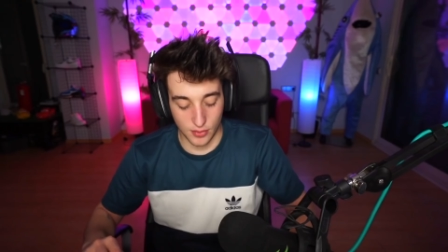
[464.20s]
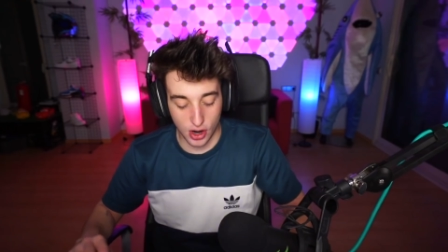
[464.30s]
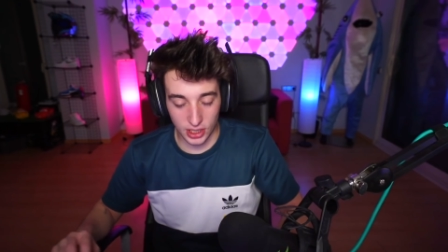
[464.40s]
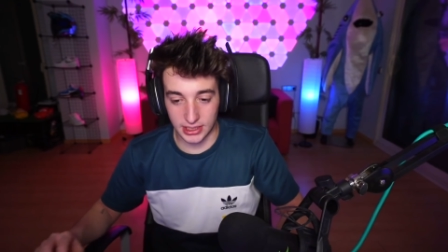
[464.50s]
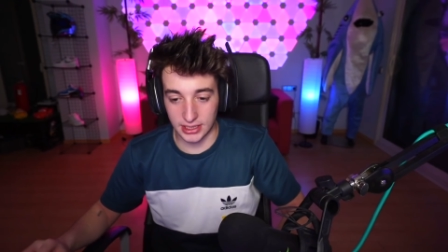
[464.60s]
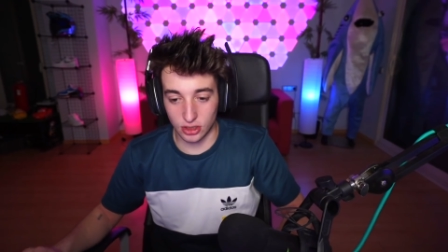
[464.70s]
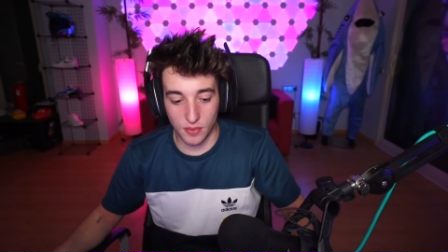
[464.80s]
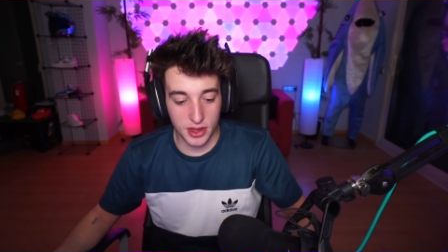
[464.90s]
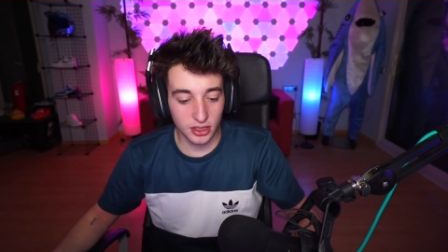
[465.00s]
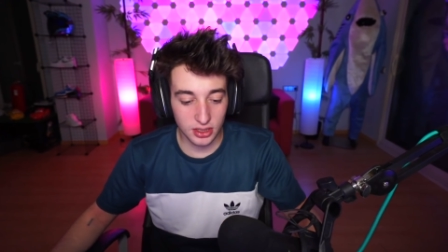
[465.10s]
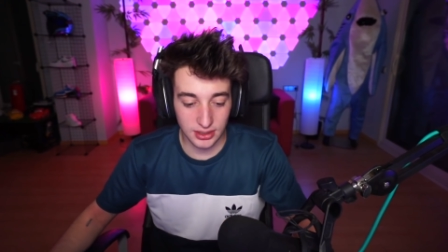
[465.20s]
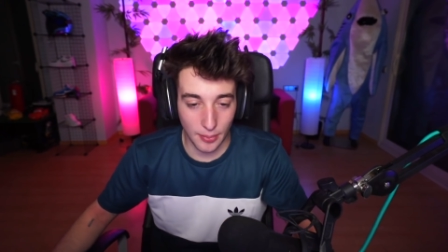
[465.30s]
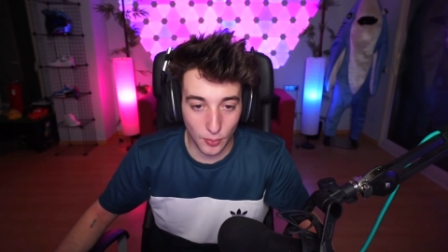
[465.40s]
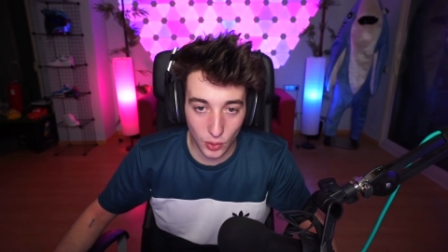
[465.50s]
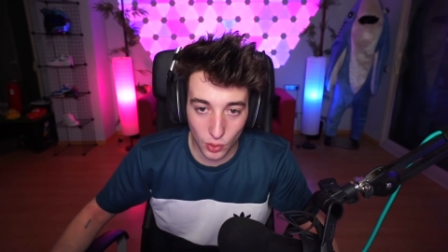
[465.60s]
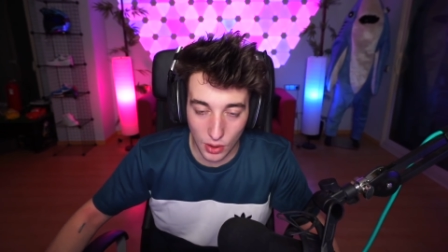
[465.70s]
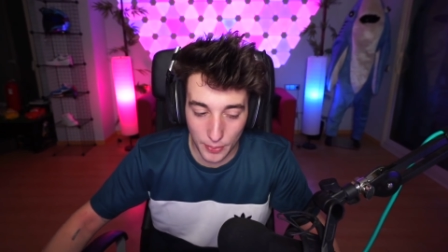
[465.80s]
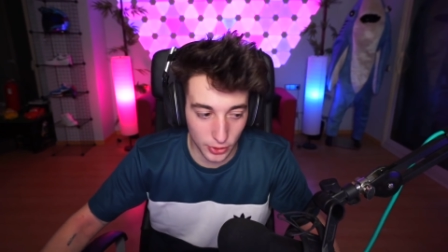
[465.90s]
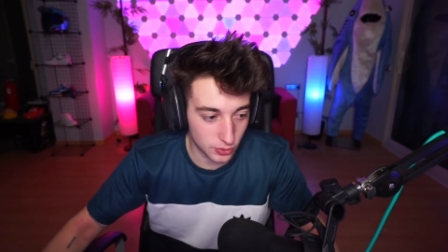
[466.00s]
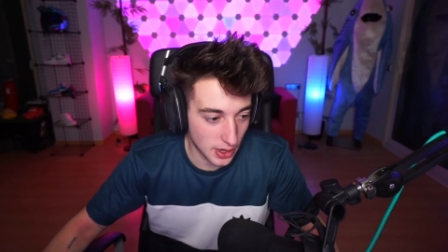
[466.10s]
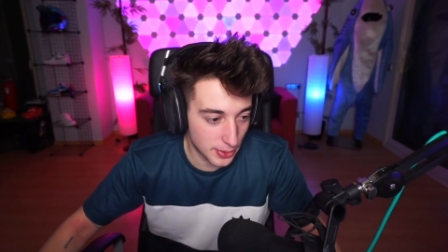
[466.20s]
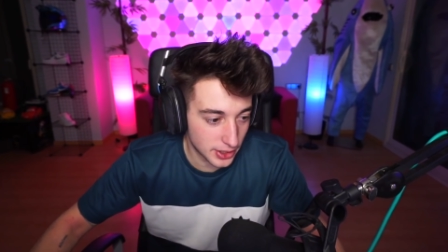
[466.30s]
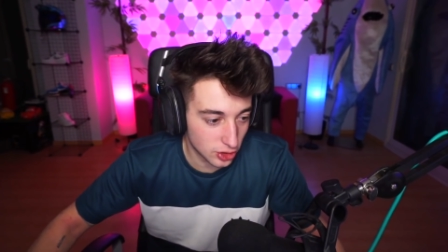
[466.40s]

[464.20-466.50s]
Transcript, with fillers: Bro, es que estos vídeos están muy guapos Voy a poner